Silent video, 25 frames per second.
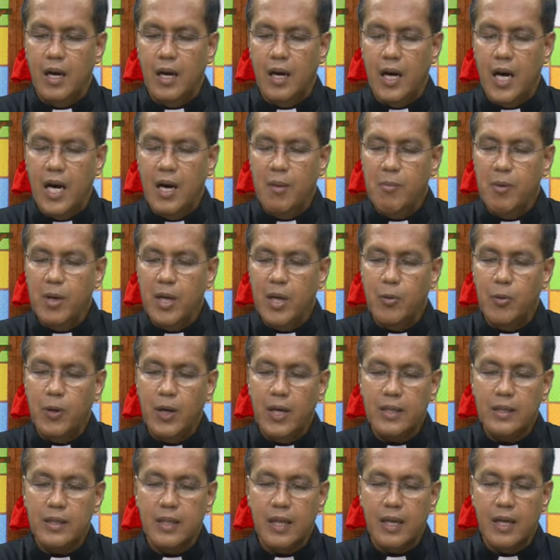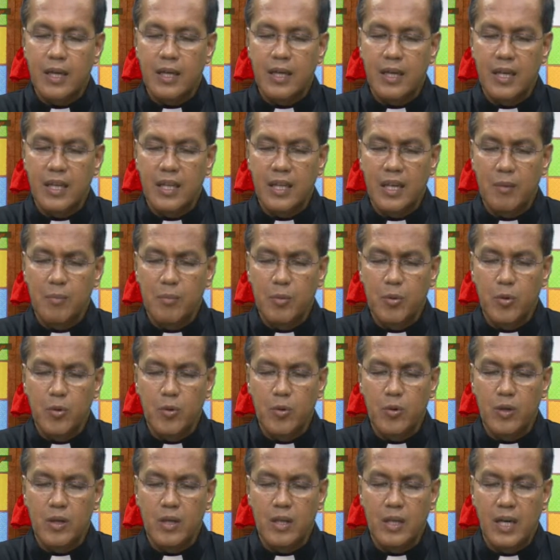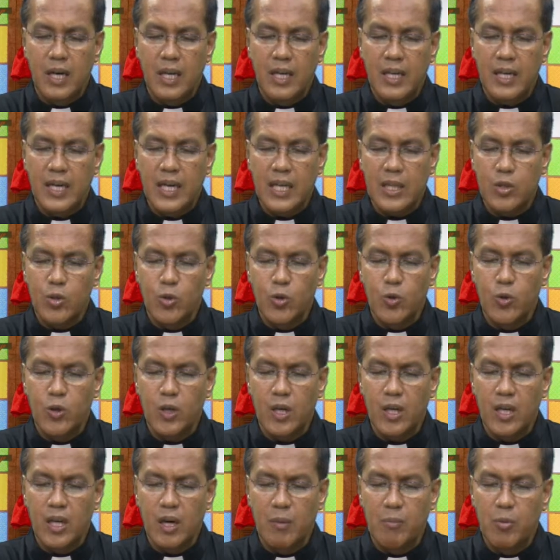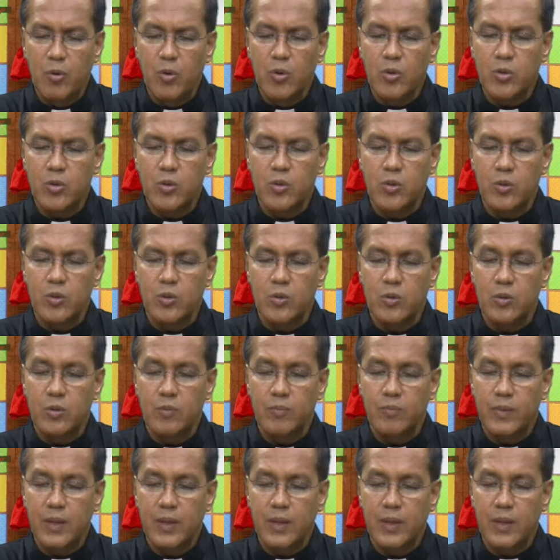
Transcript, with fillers: Amo liwat ang nahinabo ang katulok nga bugto,